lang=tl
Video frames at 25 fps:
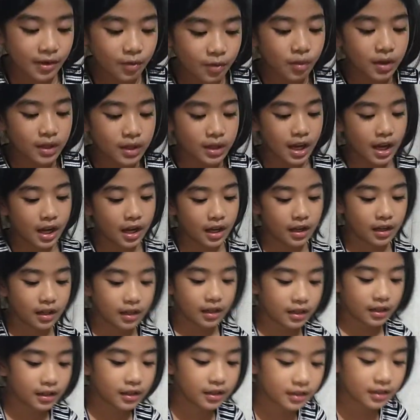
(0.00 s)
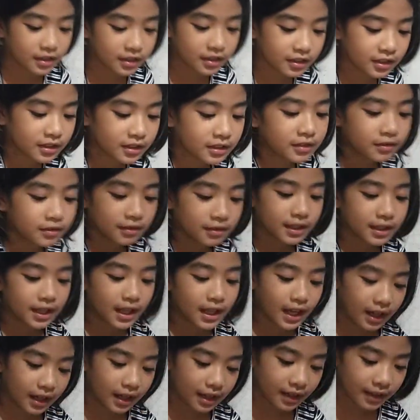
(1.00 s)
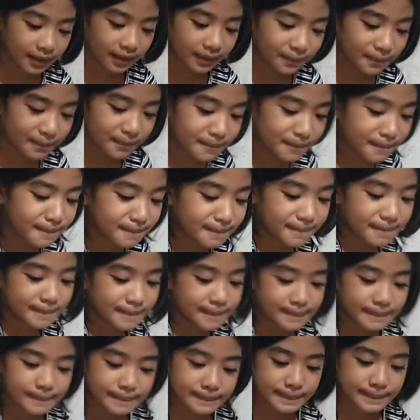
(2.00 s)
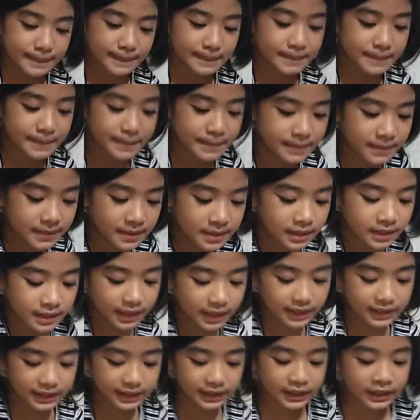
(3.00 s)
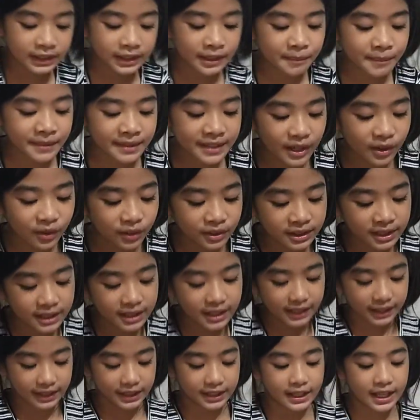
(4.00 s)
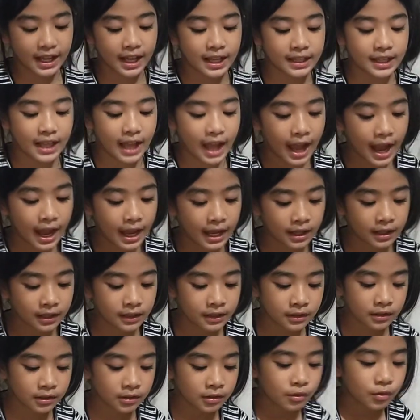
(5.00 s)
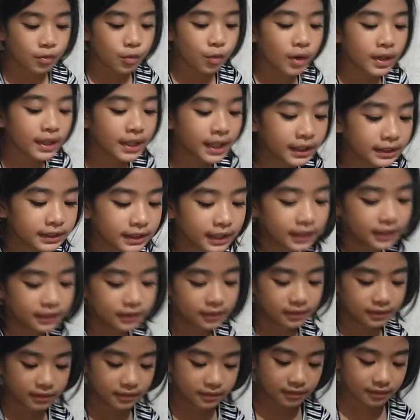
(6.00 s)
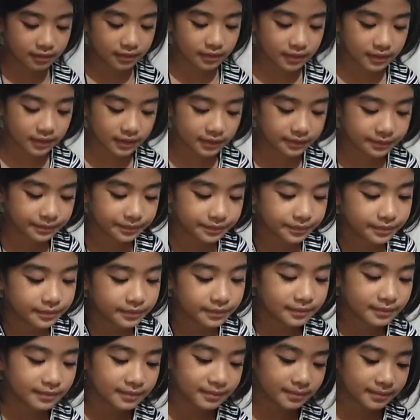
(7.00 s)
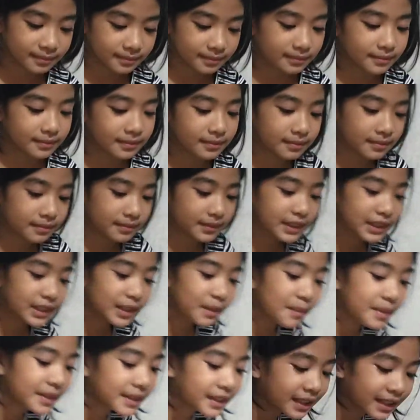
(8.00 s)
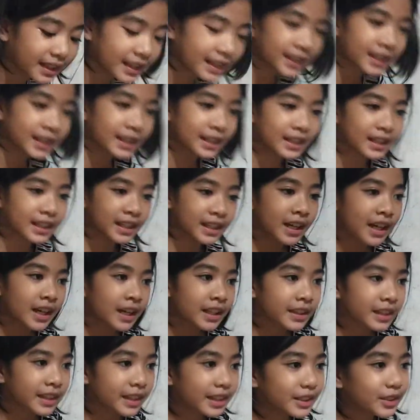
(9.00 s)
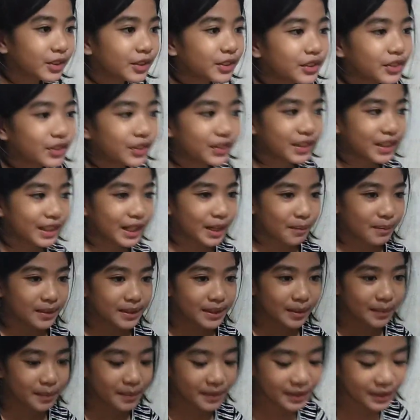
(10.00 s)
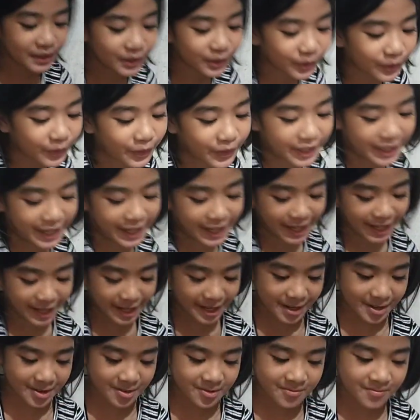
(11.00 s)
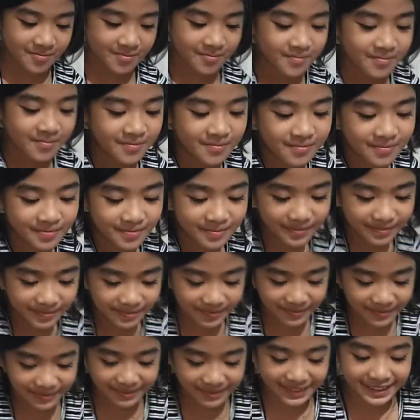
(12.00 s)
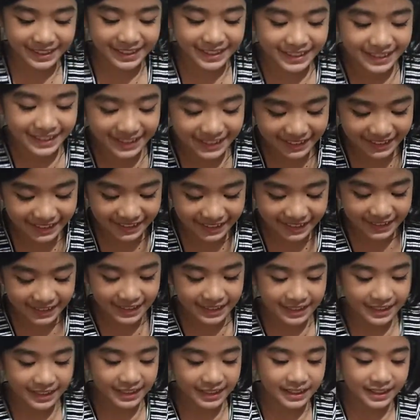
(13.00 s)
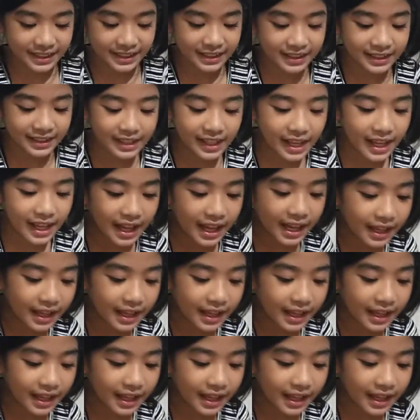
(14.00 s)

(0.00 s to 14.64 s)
Wala. Ha? Wala. Yung vlogger, sinong paborito mong vlogger? Ano? Wala din. Bakit? Hindi naman sila nag nag-subscribe sa video ko eh. Anong hindi? Ang dami nag-subscribe sa video mo.